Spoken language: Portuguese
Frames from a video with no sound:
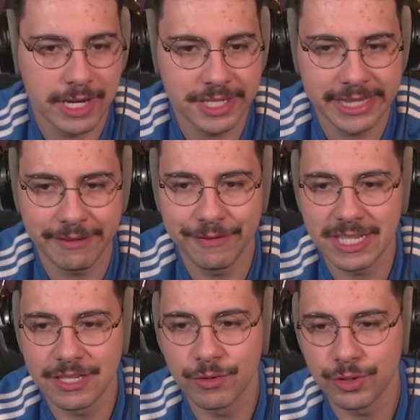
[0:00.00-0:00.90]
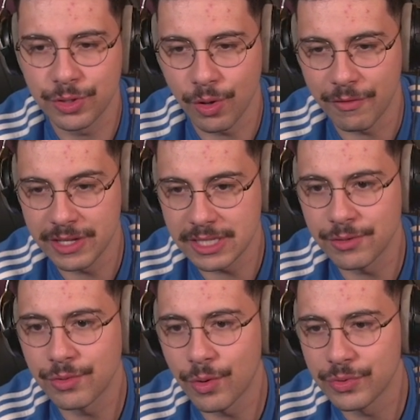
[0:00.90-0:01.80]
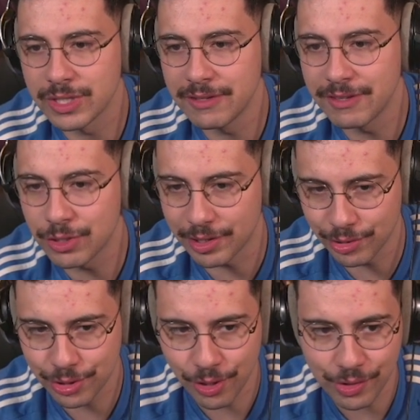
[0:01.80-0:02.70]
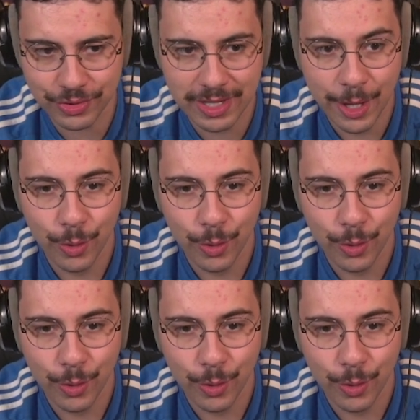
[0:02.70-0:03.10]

A gente tem 25, 25 gols em 24 jogos.